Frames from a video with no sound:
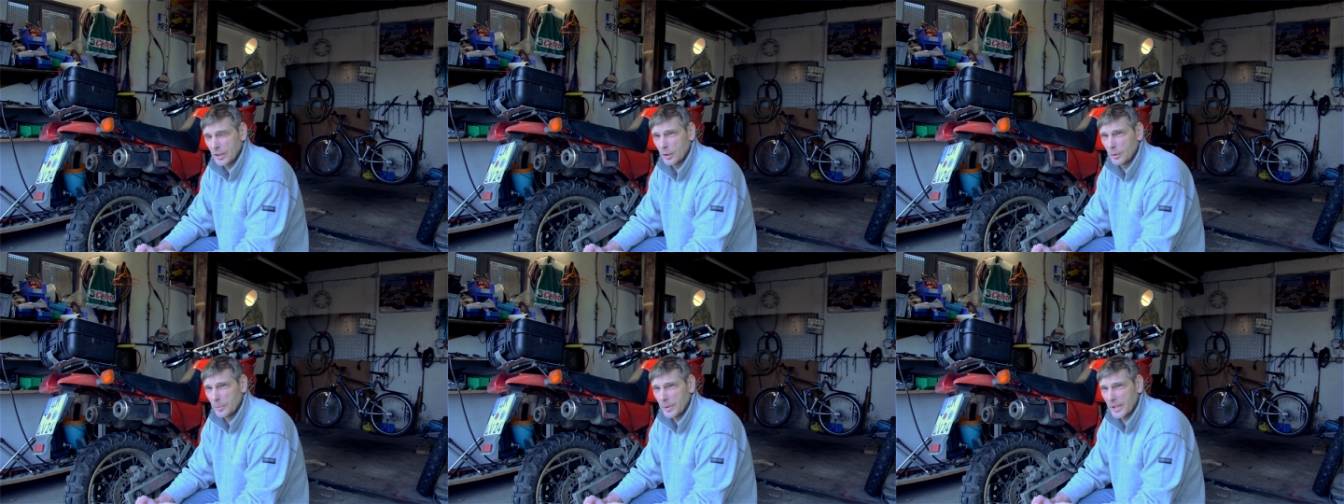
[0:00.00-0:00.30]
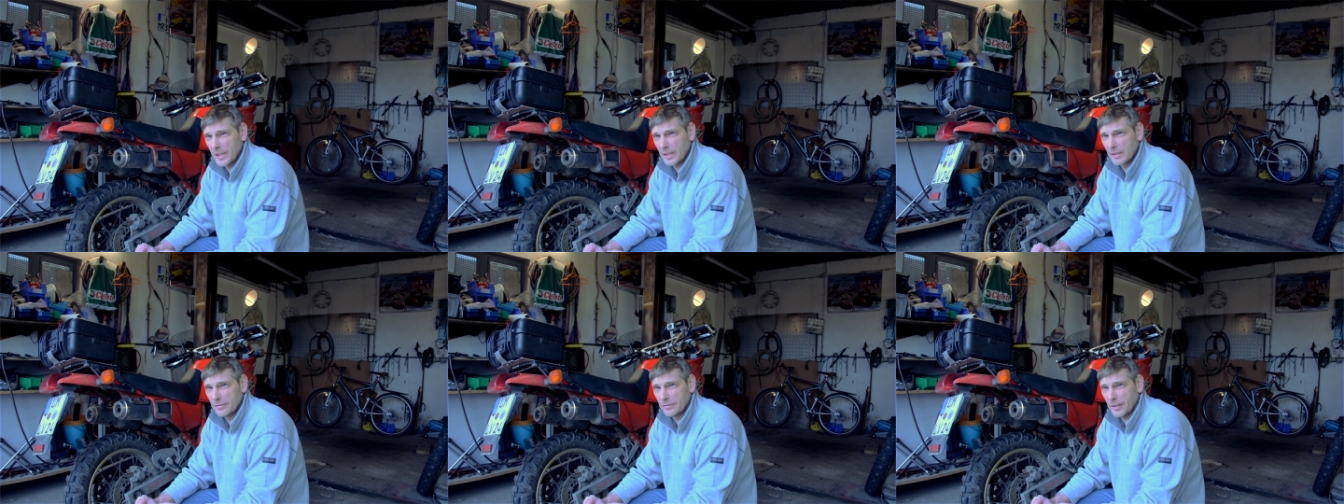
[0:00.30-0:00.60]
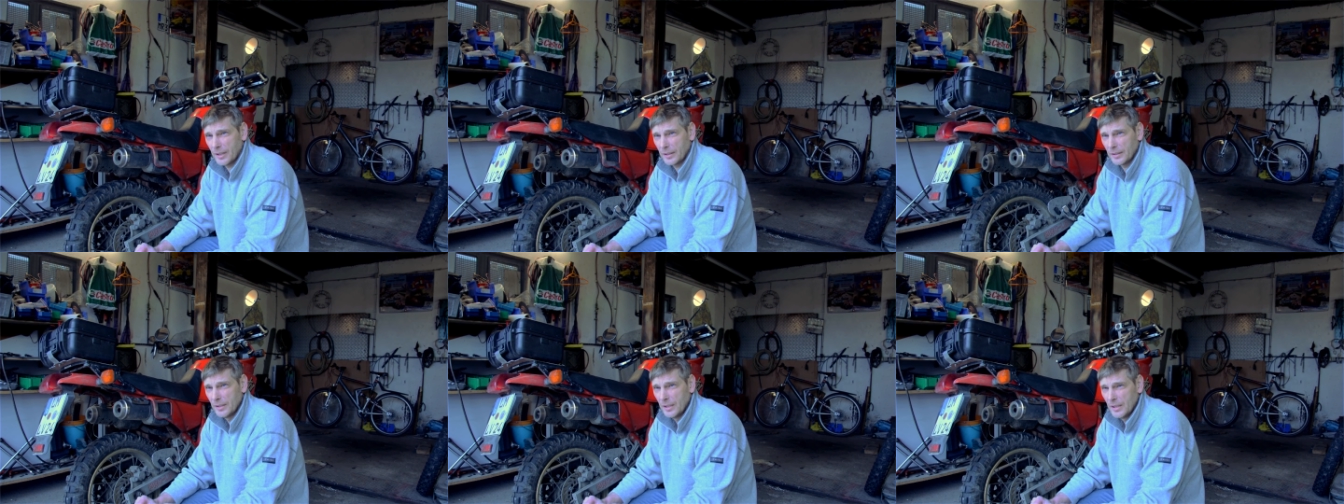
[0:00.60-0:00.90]
Kilometer
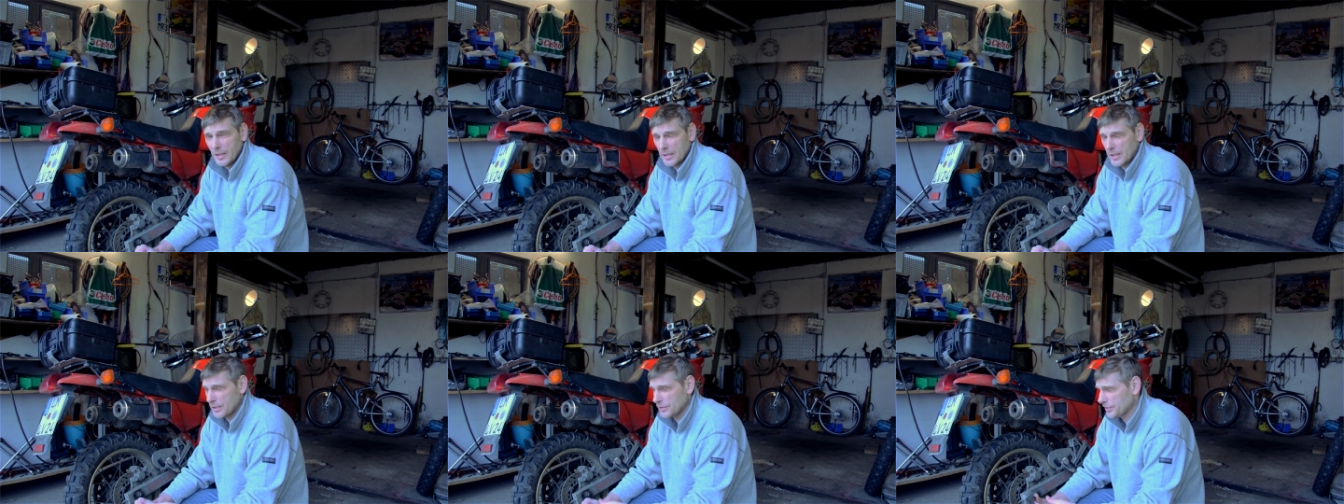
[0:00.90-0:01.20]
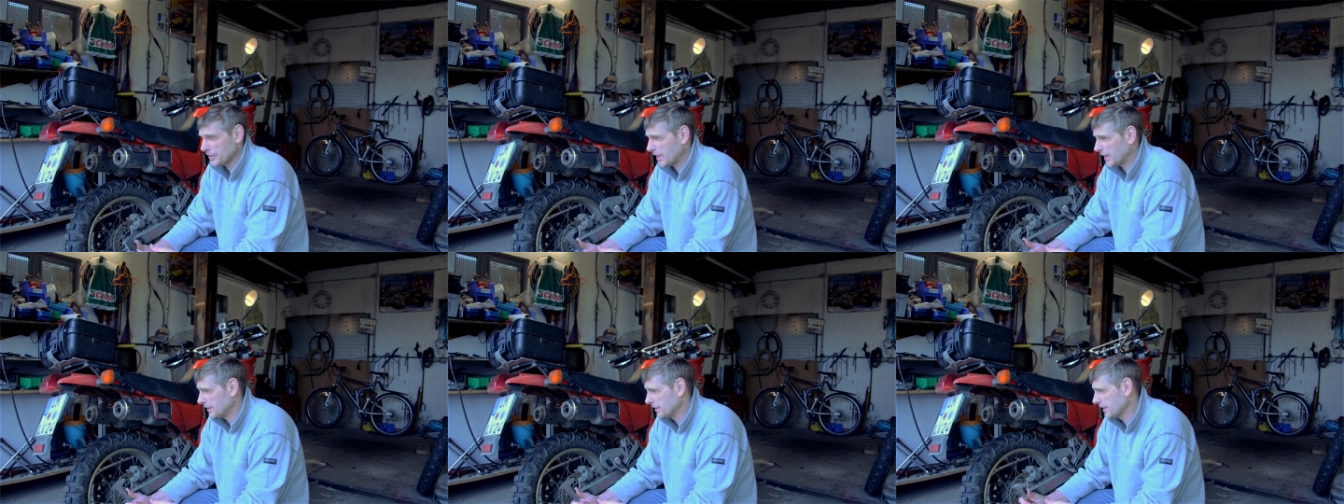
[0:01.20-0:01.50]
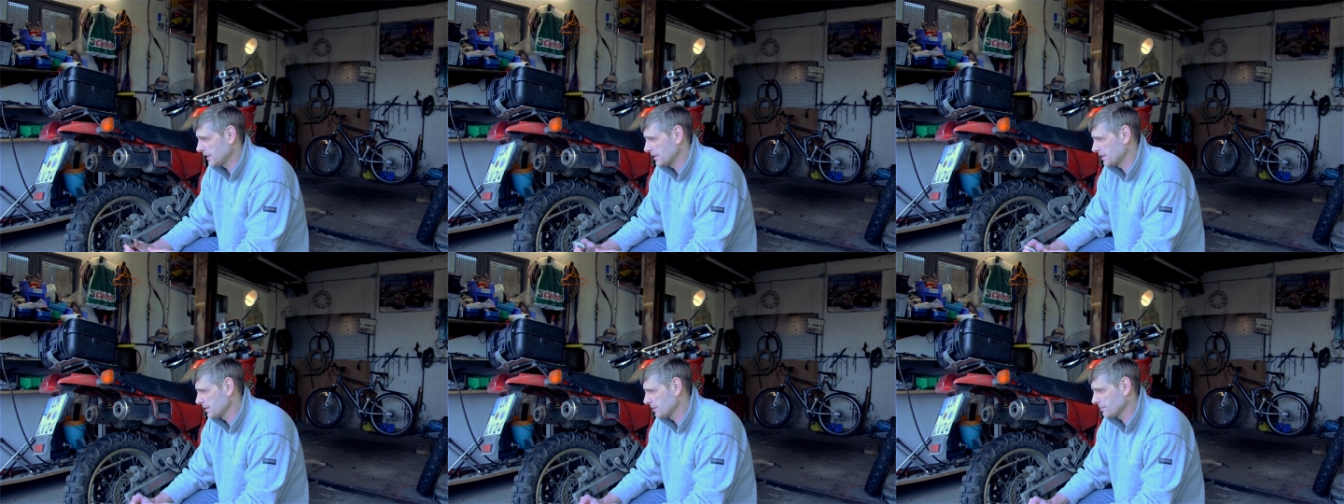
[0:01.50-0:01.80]
gefahren. Also er hat
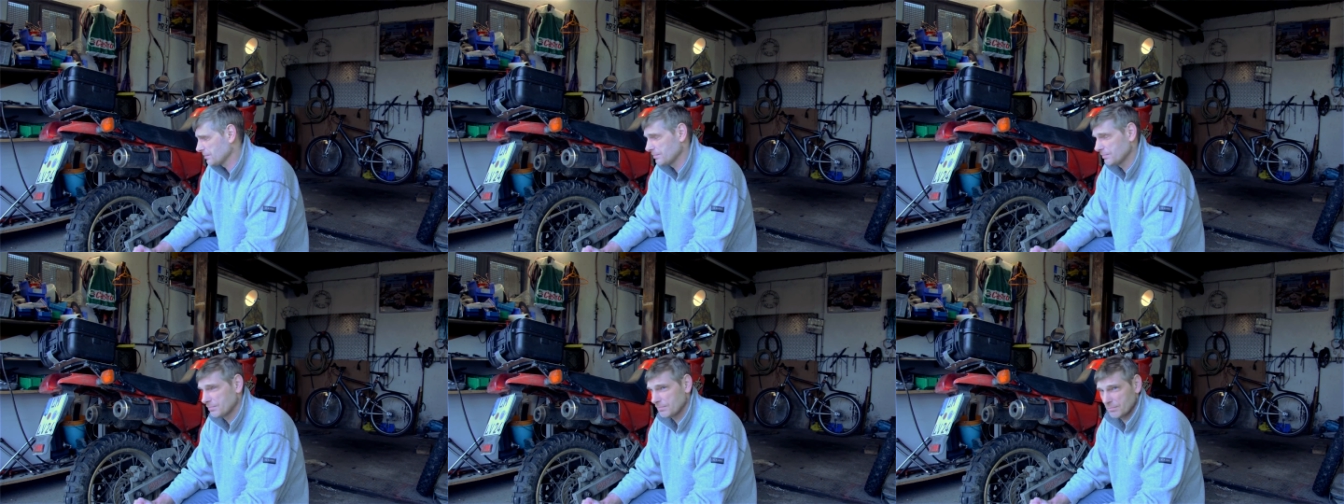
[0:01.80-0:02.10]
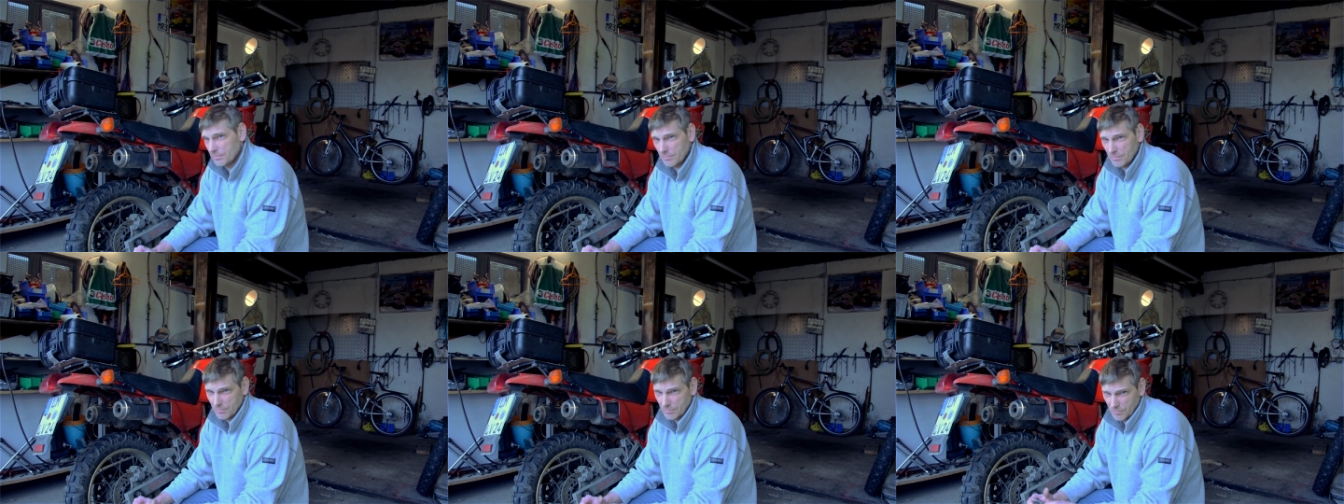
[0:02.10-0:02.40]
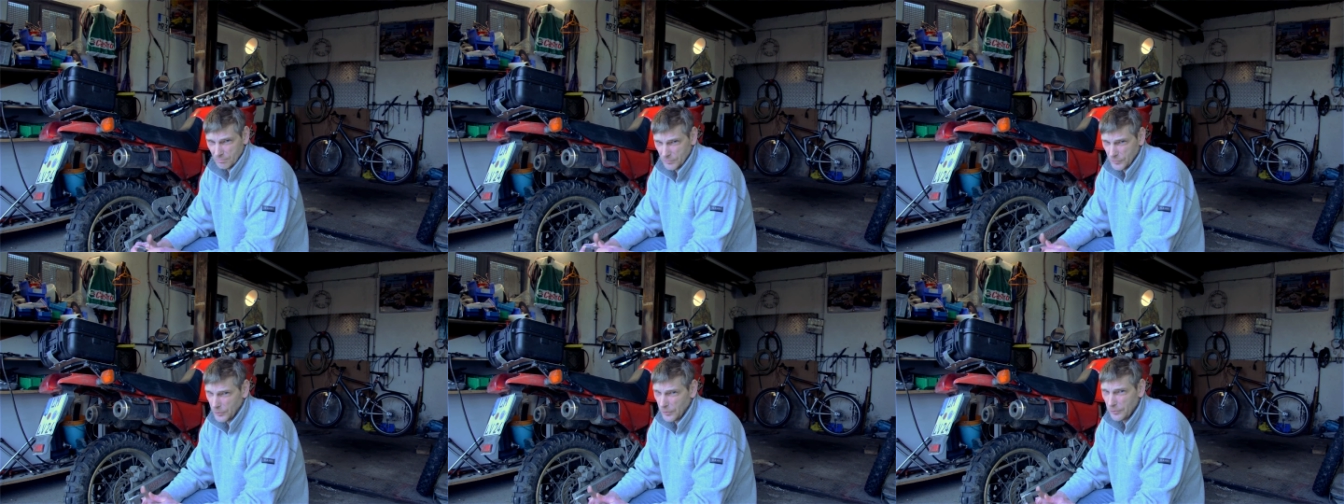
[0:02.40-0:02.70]
jetzt
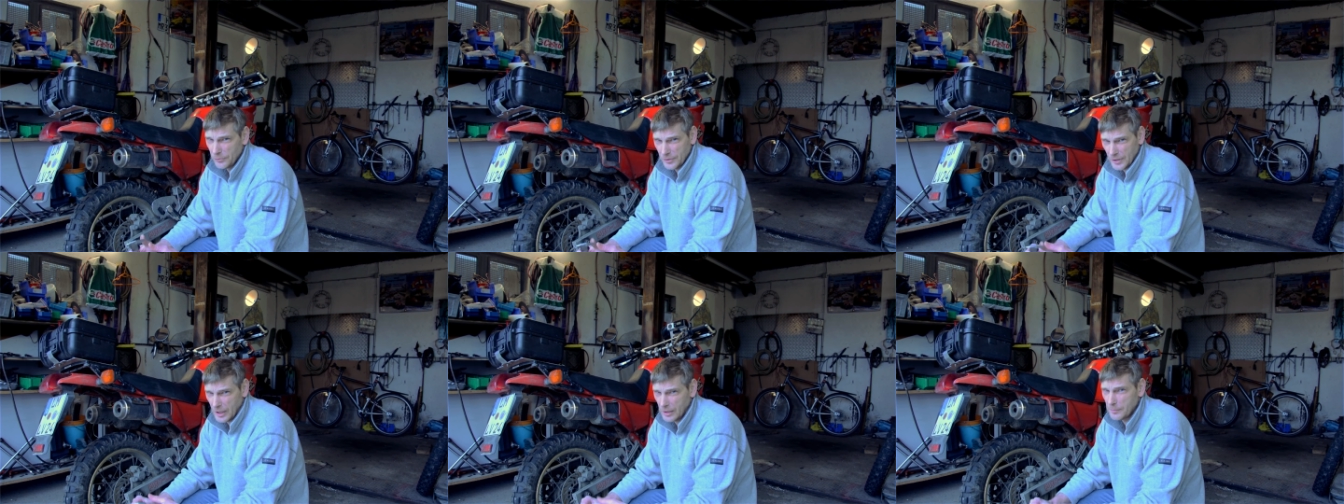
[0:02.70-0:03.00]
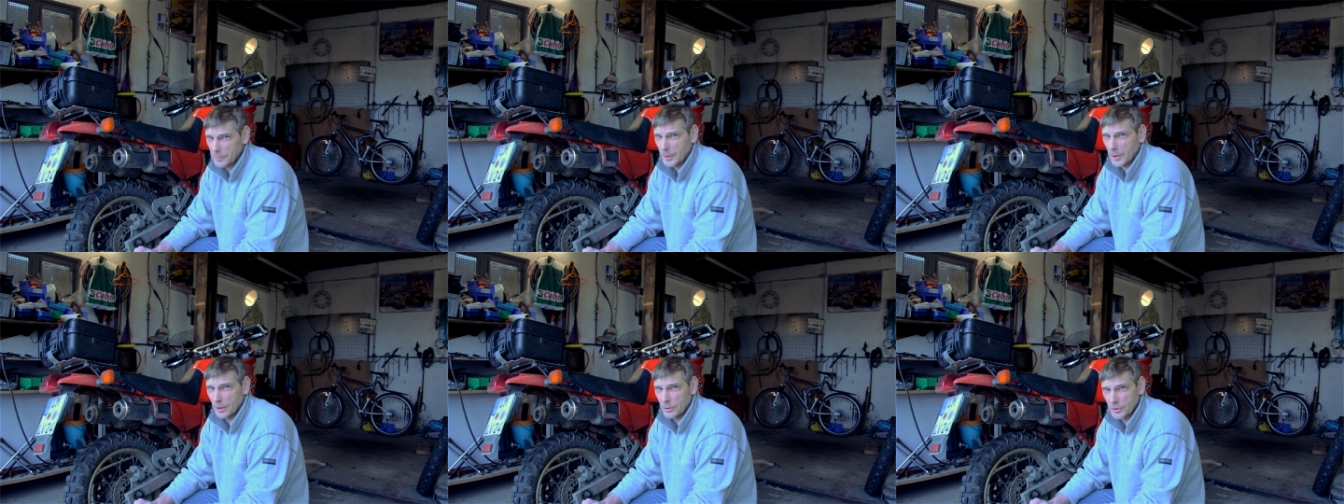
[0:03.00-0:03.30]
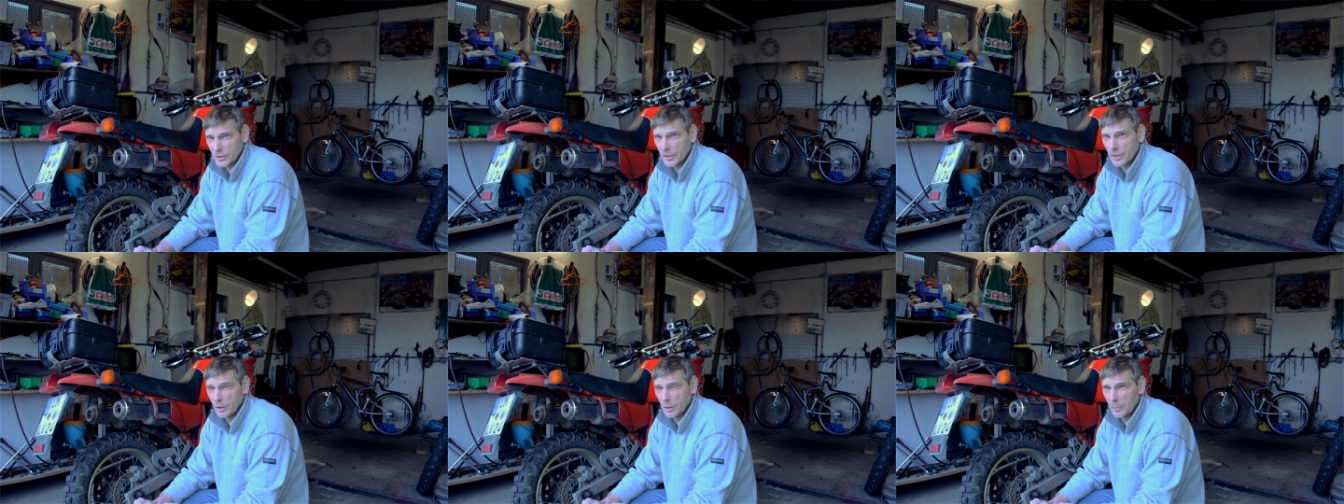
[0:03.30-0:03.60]

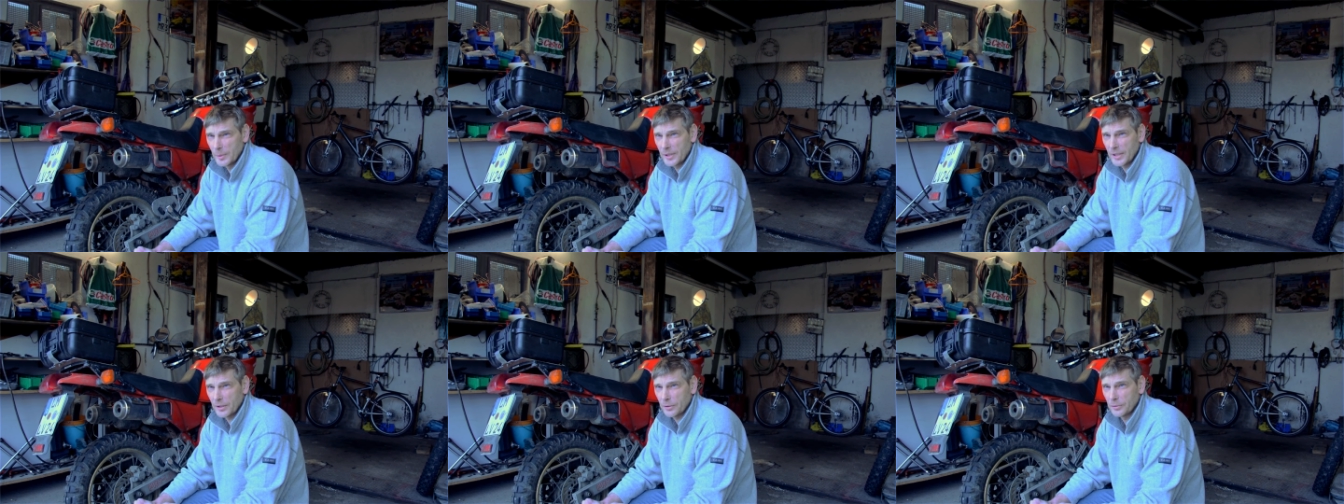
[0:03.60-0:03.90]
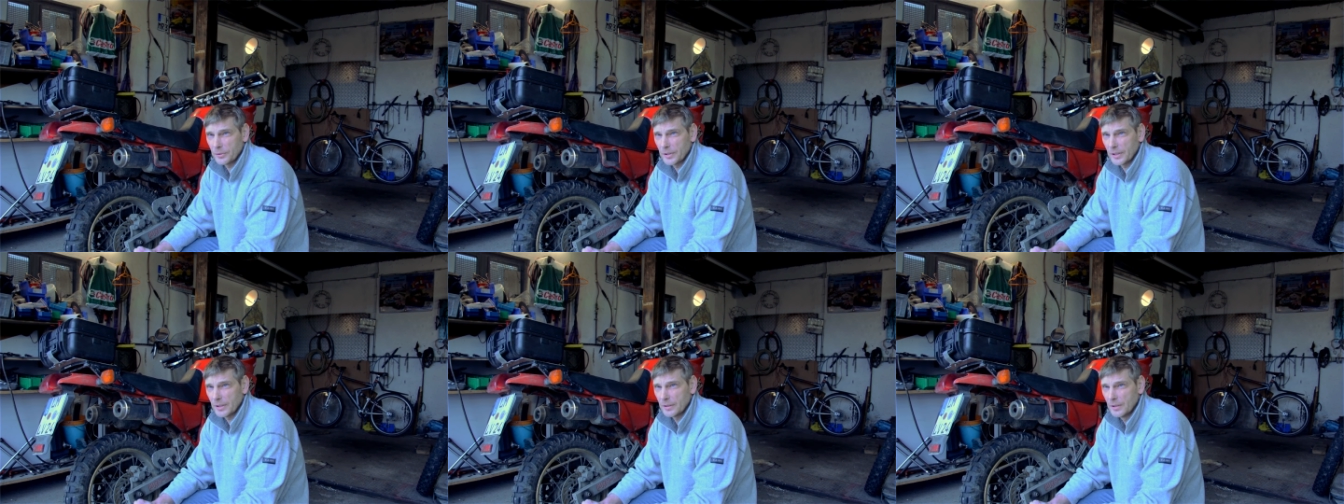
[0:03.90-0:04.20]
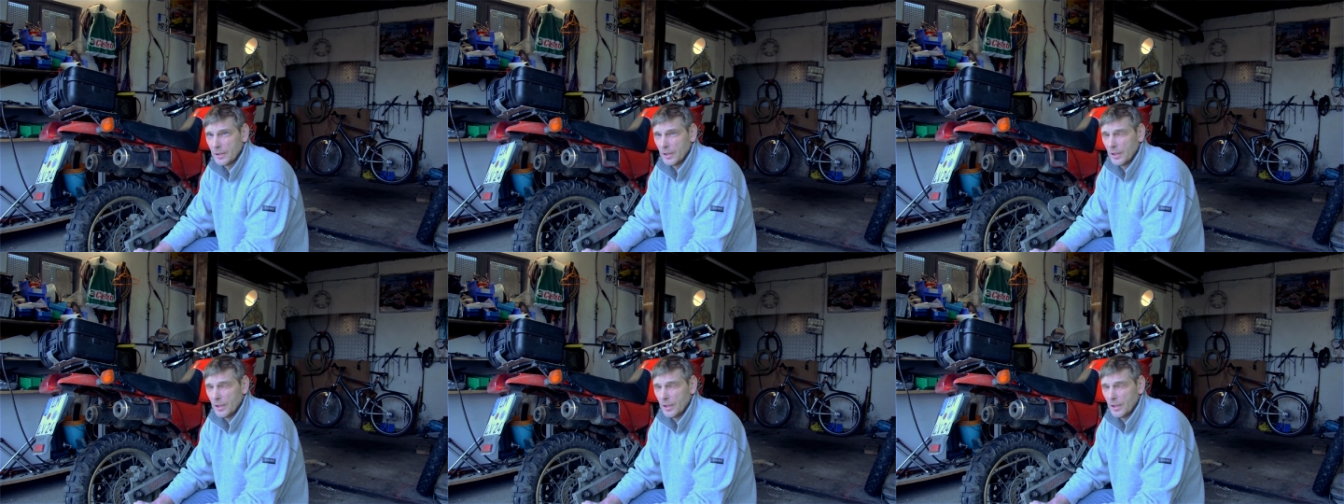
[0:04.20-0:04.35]
5.500 Kilometer runter.